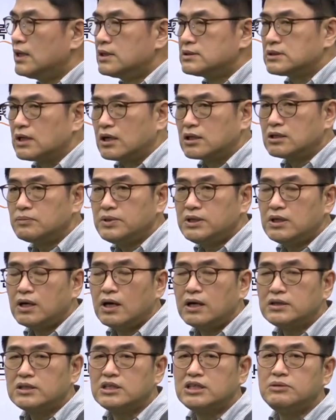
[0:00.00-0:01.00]
자, 그럼
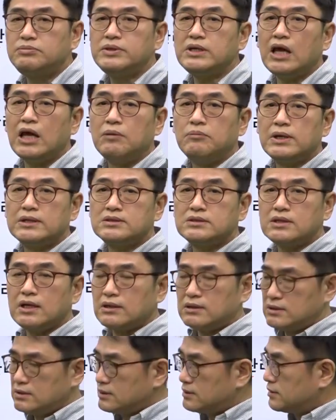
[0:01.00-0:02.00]
이러한
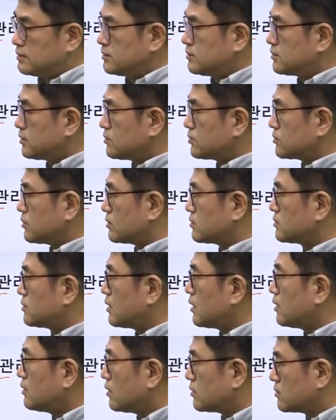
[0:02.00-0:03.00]
DBMS에는 실제적으로
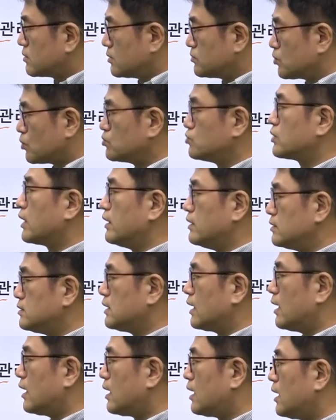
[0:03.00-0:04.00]
어떠한 어떤 종류가
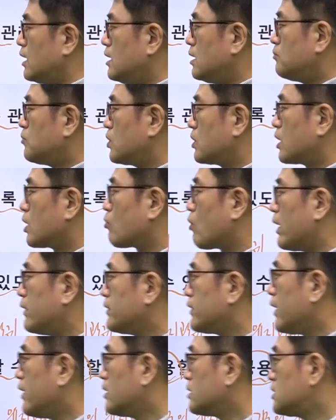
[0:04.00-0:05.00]
있느냐? 우리가
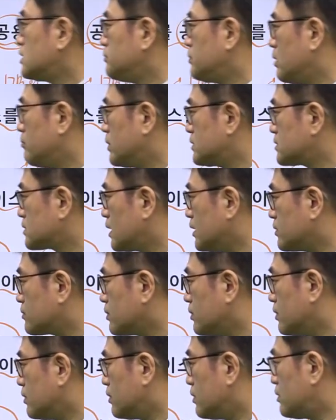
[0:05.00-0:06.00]
관계형 DBMS가
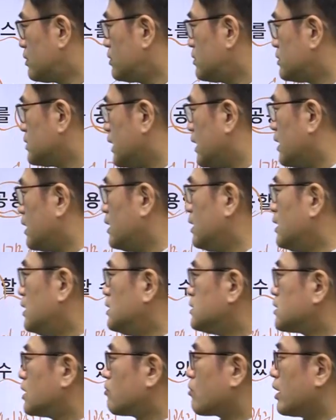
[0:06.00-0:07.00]
있고요. 네.
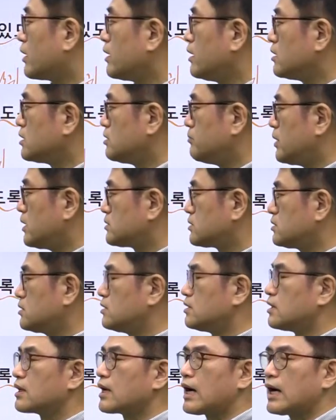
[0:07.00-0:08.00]
특히 관계형
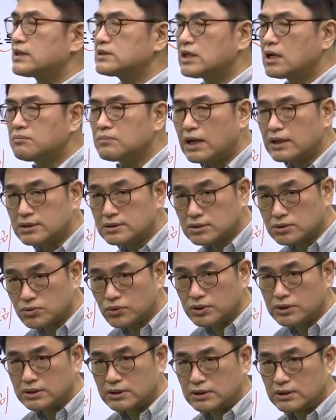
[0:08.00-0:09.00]
DBMS는 가장 많이 쓰고
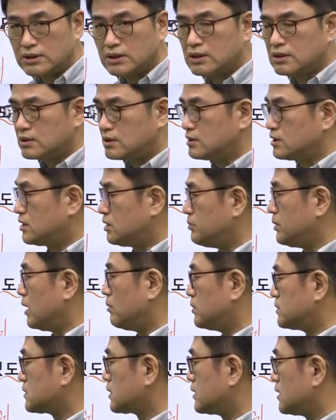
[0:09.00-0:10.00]
있는 그런
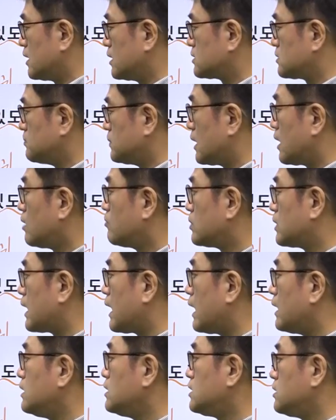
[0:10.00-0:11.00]
DBMS가 되겠습니다. 우리
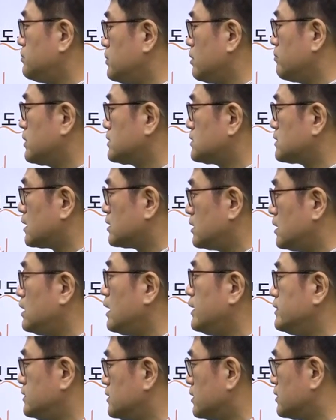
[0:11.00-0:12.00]
RDBMS다
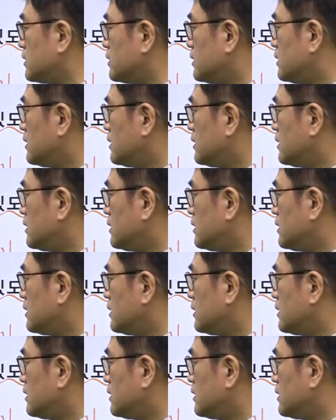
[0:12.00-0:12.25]
릴레이션.